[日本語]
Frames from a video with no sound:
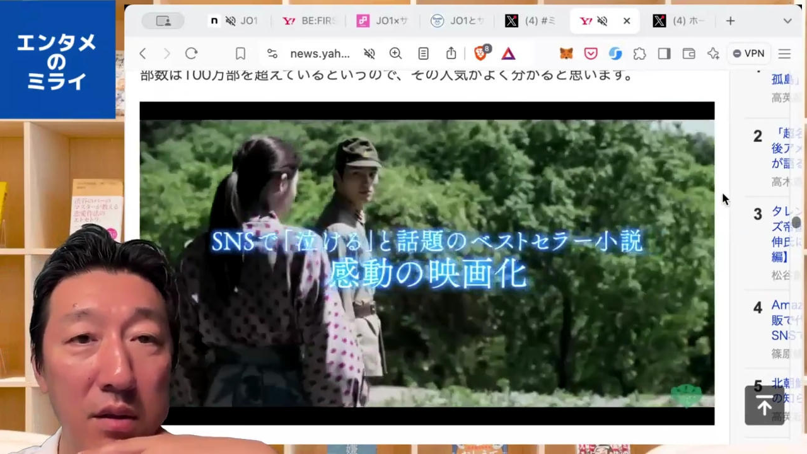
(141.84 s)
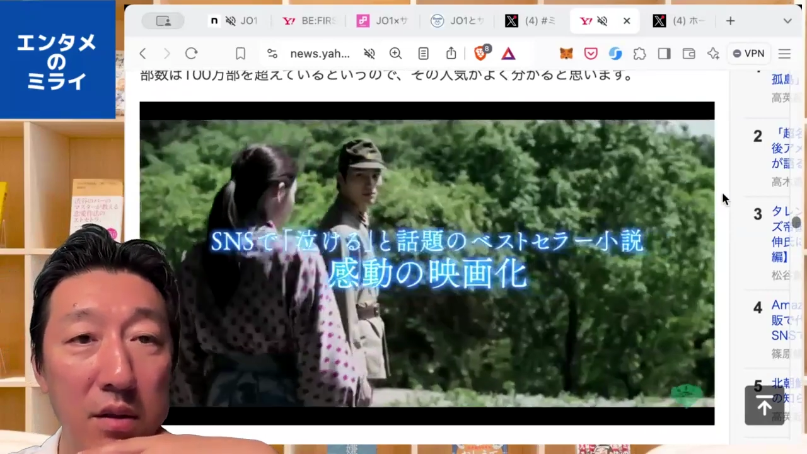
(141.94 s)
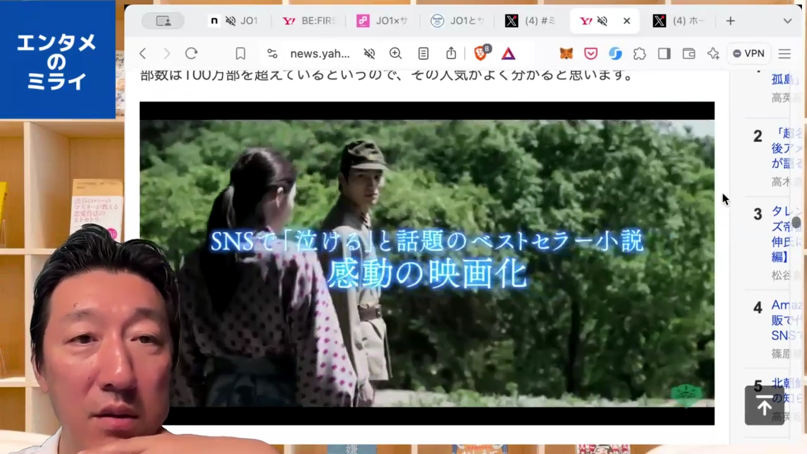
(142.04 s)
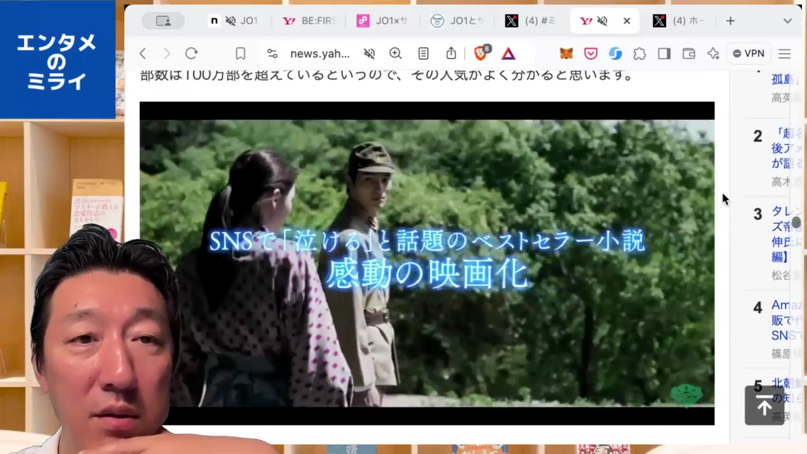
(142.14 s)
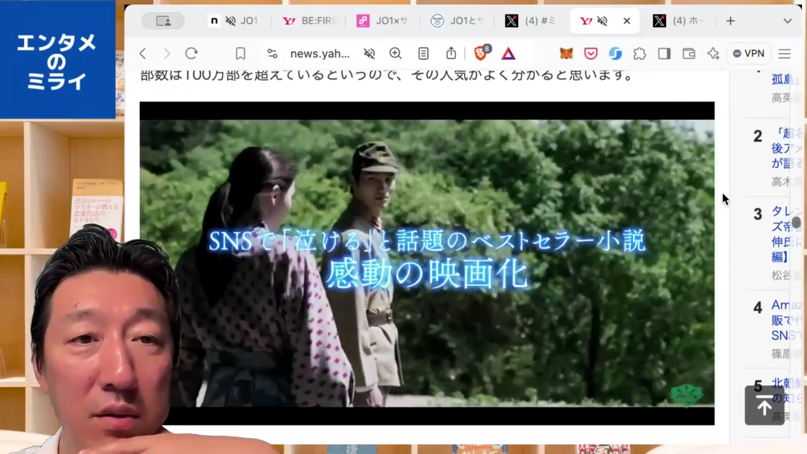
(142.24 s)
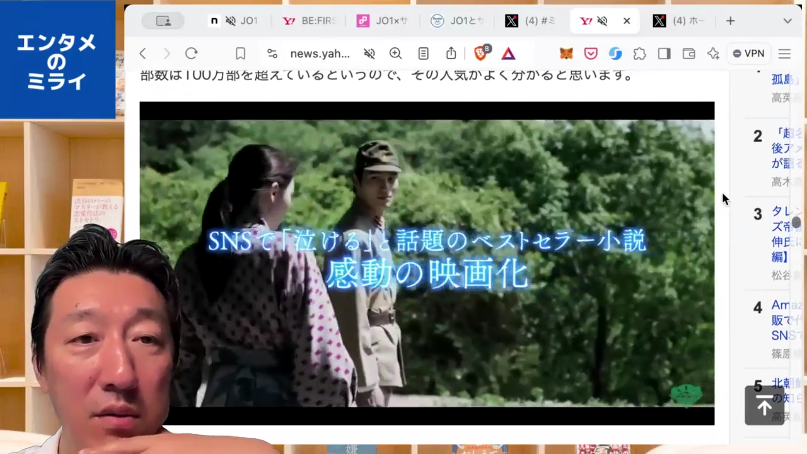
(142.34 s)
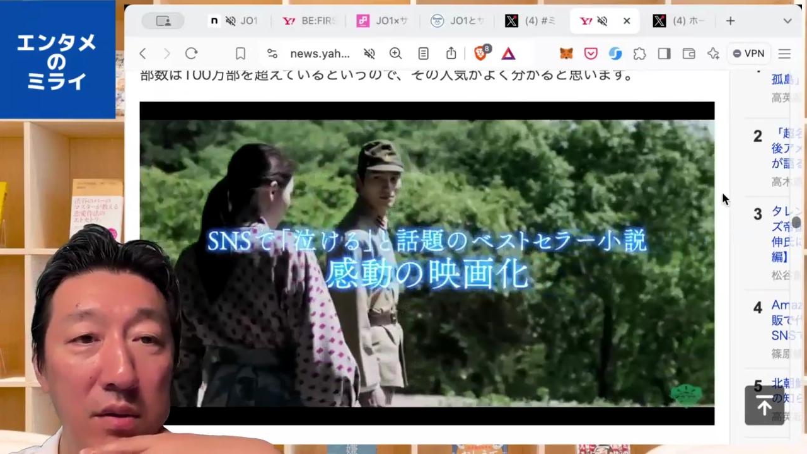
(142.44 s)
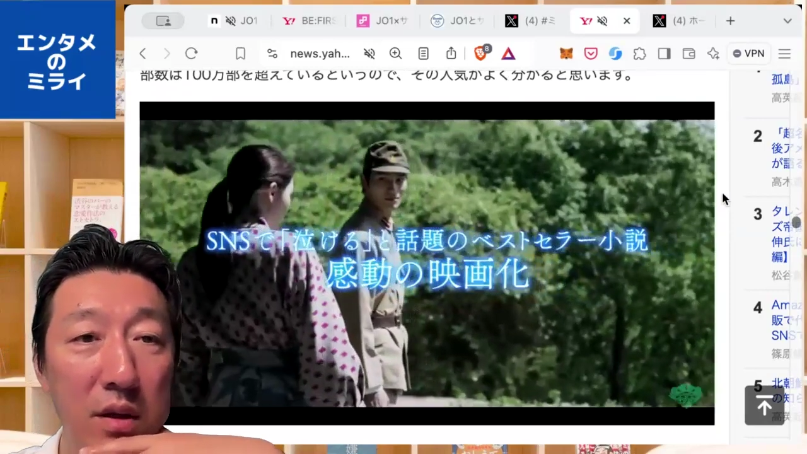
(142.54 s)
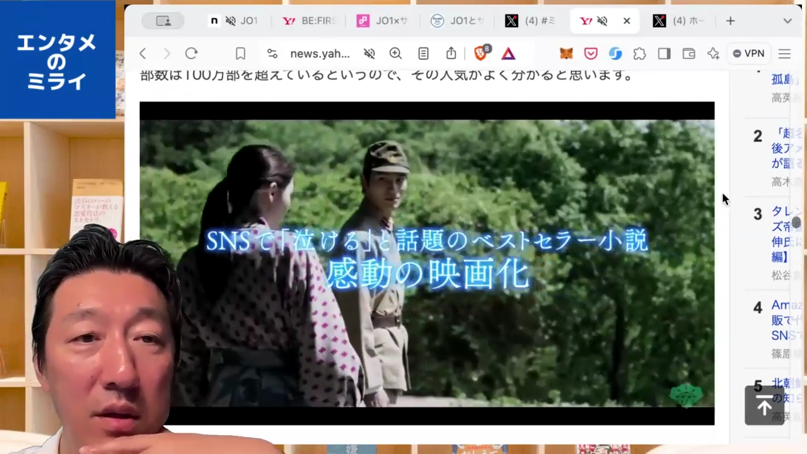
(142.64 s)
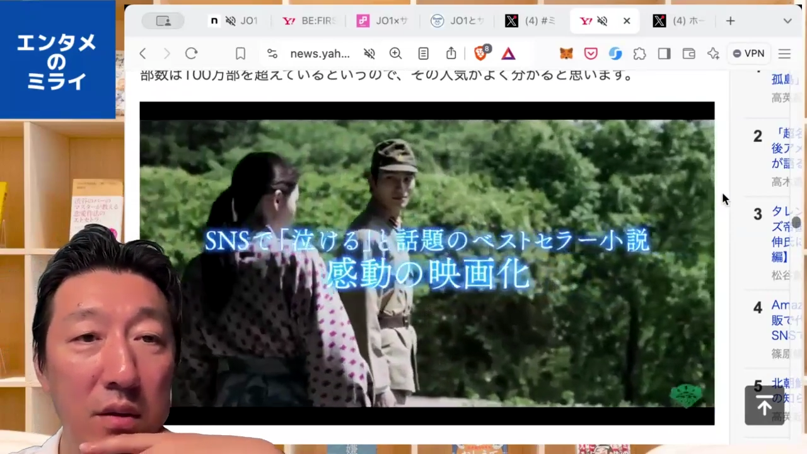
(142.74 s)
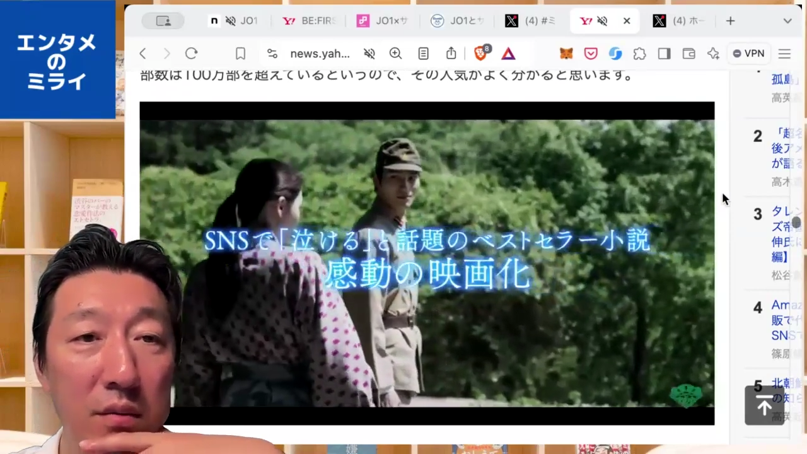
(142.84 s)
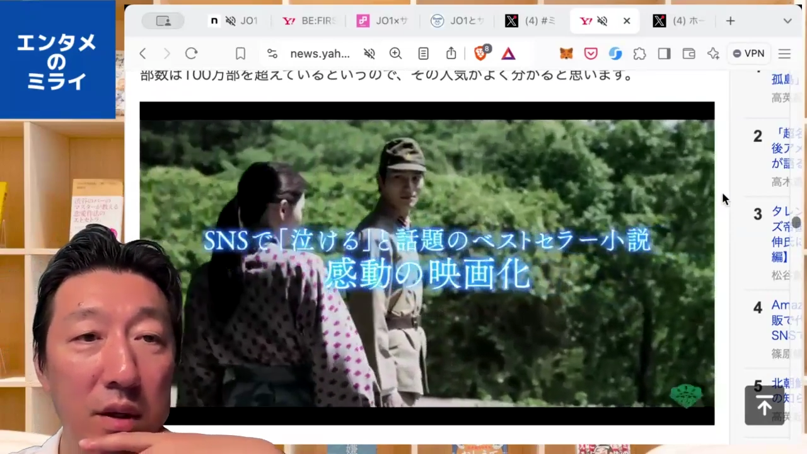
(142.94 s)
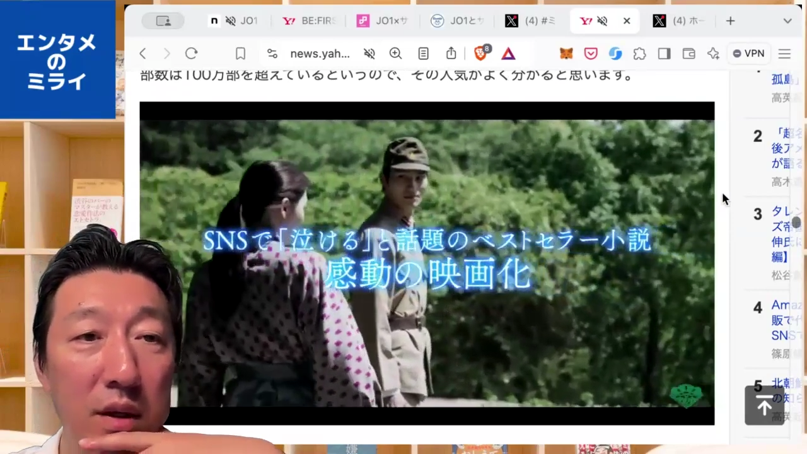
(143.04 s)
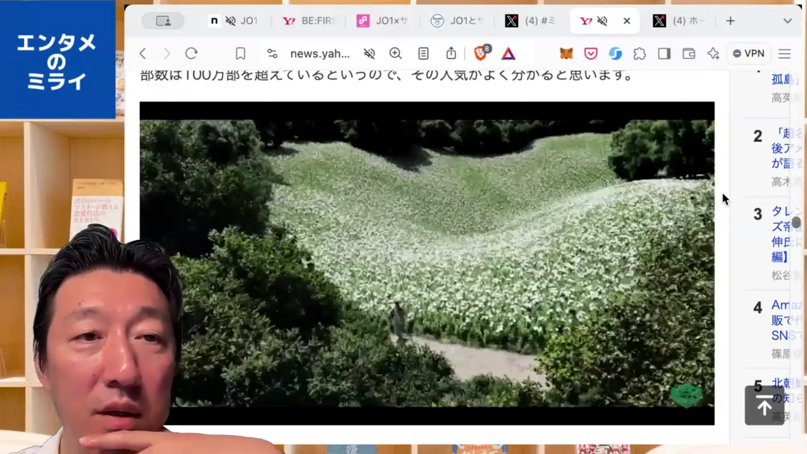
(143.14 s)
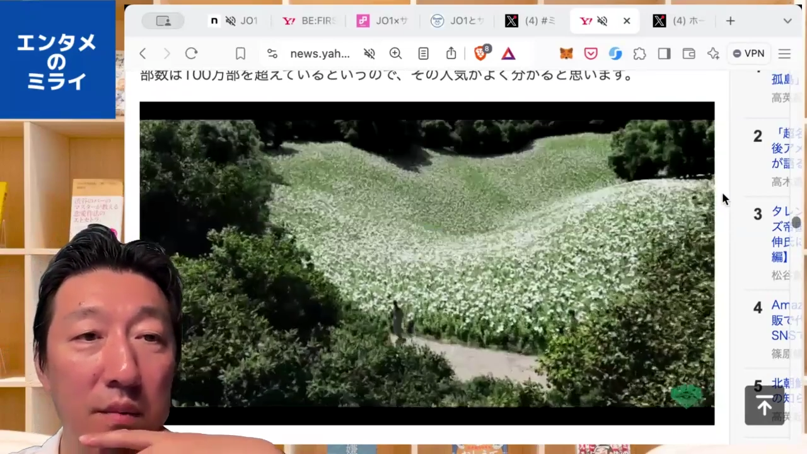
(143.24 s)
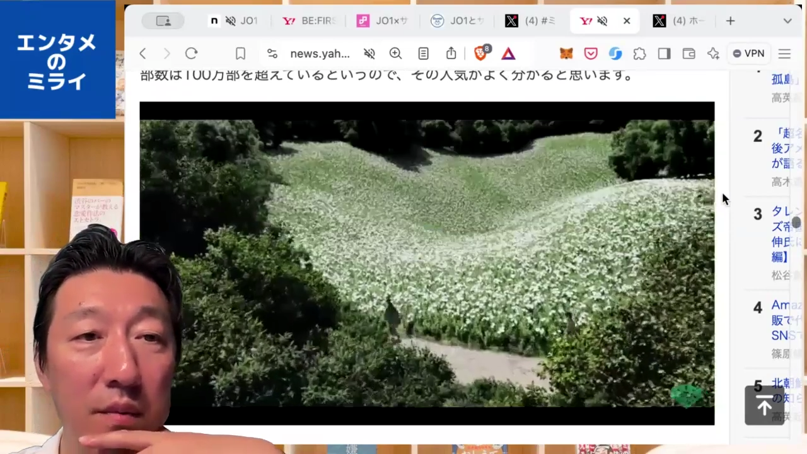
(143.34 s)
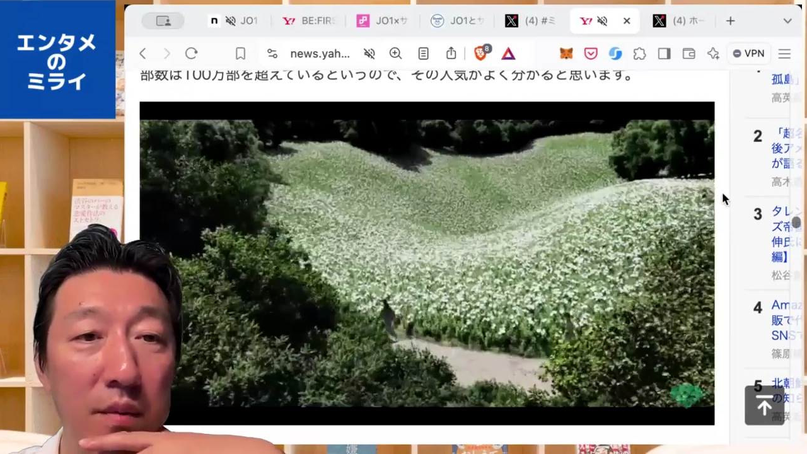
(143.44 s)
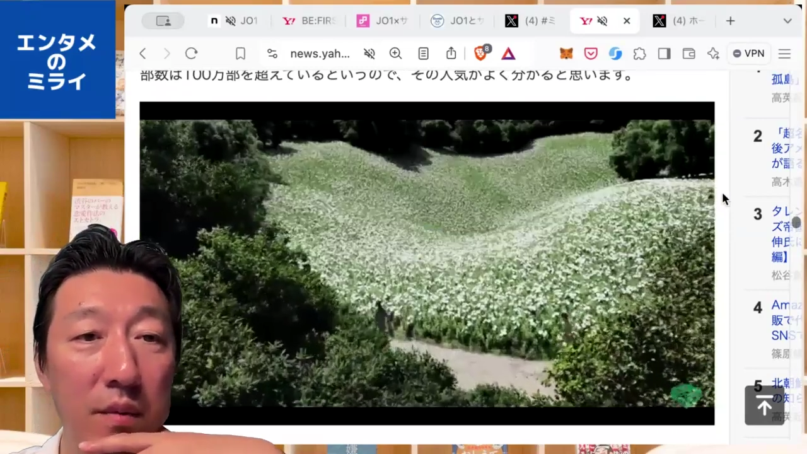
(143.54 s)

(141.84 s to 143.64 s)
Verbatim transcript: 実は小世紀は